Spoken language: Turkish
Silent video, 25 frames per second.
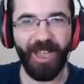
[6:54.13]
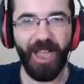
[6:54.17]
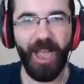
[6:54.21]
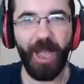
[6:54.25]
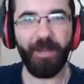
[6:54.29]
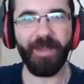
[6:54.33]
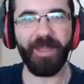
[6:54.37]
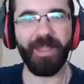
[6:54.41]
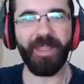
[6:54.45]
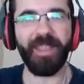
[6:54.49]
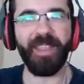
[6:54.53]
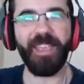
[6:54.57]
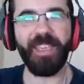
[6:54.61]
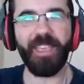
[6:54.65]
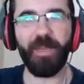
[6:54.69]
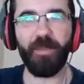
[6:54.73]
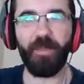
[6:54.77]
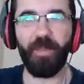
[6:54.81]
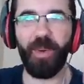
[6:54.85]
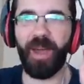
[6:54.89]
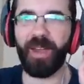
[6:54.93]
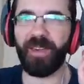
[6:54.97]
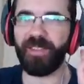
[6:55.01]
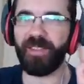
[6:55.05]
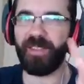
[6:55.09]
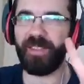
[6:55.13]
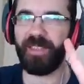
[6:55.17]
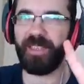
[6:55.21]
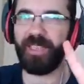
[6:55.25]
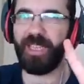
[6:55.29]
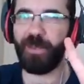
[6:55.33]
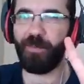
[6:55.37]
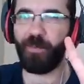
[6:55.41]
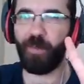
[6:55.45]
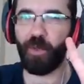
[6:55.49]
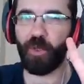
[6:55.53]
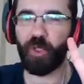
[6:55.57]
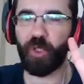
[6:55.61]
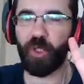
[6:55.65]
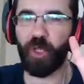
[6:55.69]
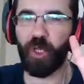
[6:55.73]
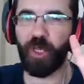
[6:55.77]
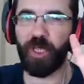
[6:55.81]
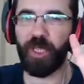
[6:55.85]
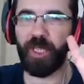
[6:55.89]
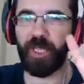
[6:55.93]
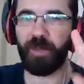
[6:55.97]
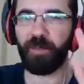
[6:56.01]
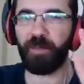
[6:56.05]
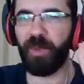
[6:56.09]
Abi iki part impostor
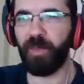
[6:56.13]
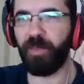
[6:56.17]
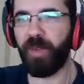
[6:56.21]
oynadık.